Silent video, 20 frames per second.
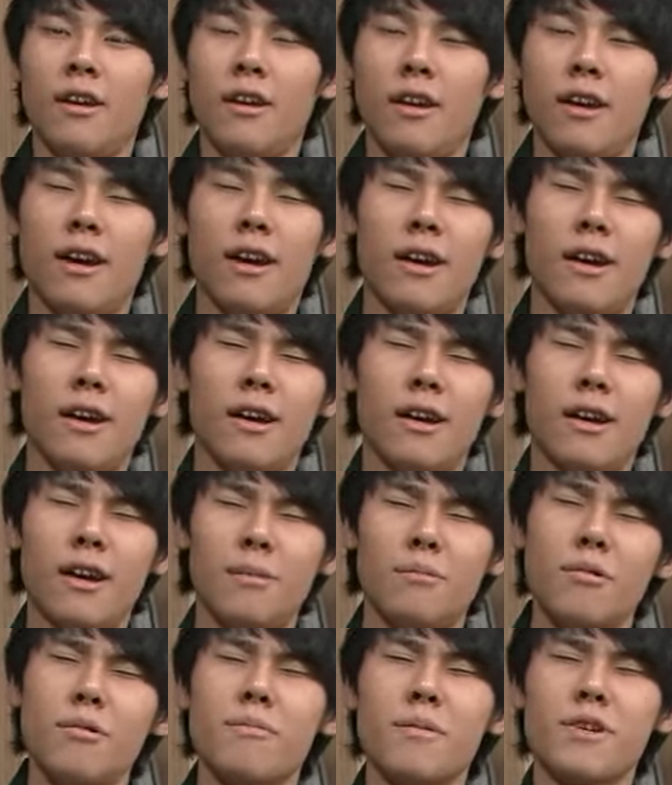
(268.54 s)
하,
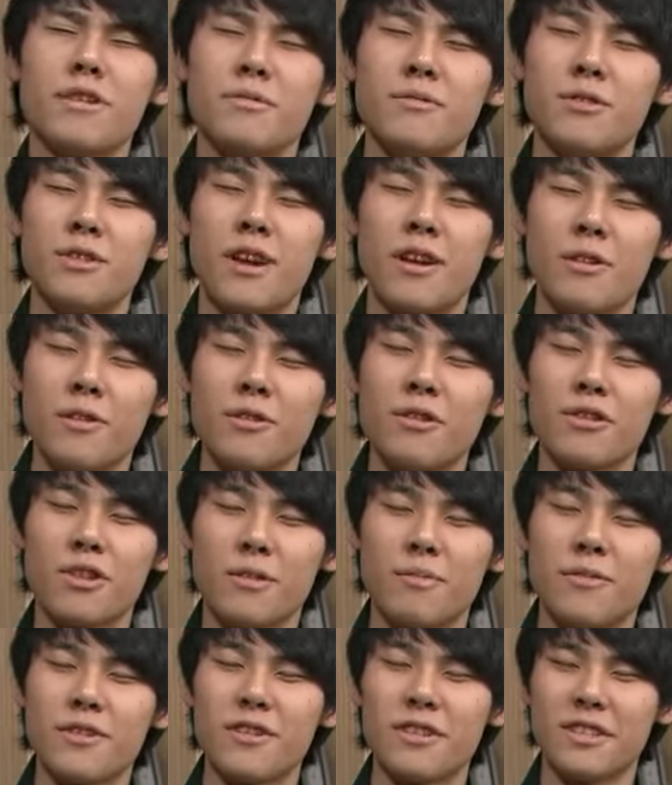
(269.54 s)
한번 빠지면 헤어나기
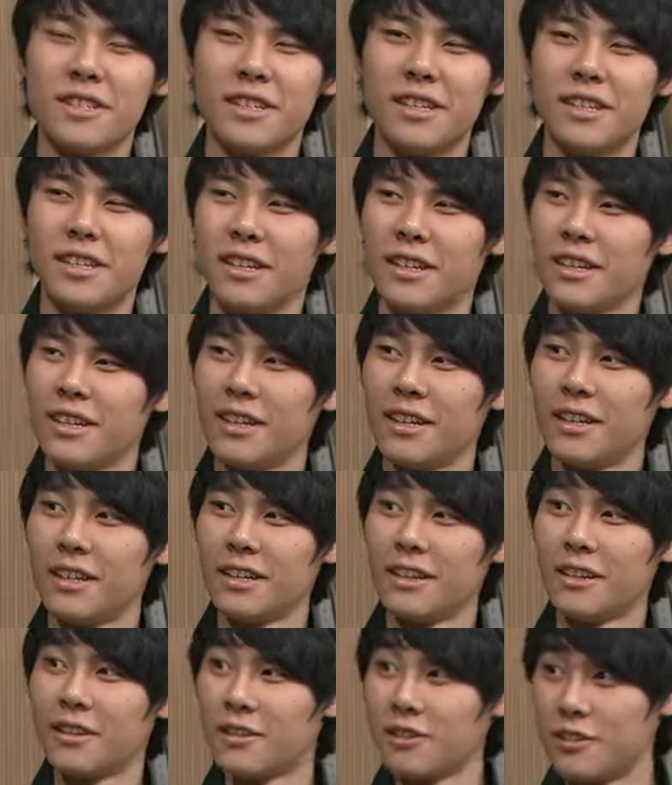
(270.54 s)
힘들지.
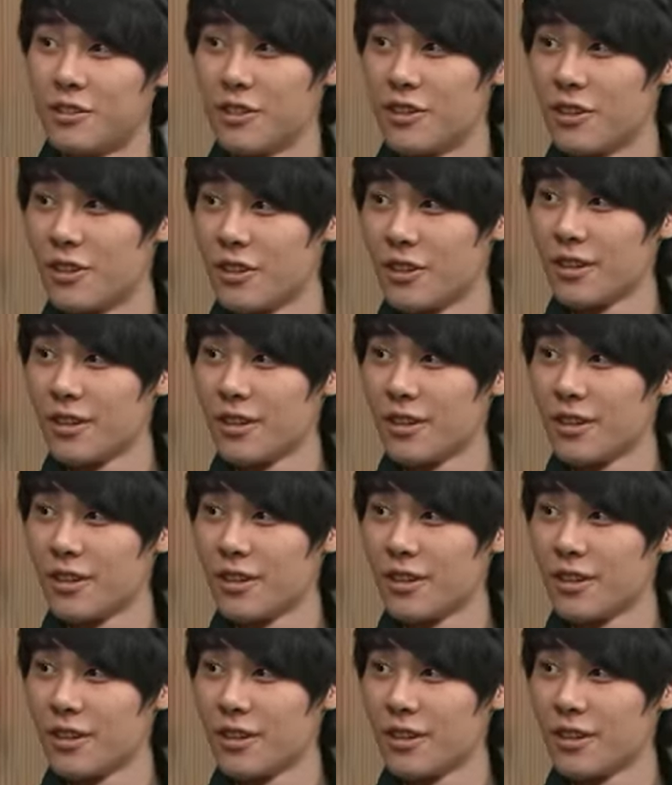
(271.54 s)
그치?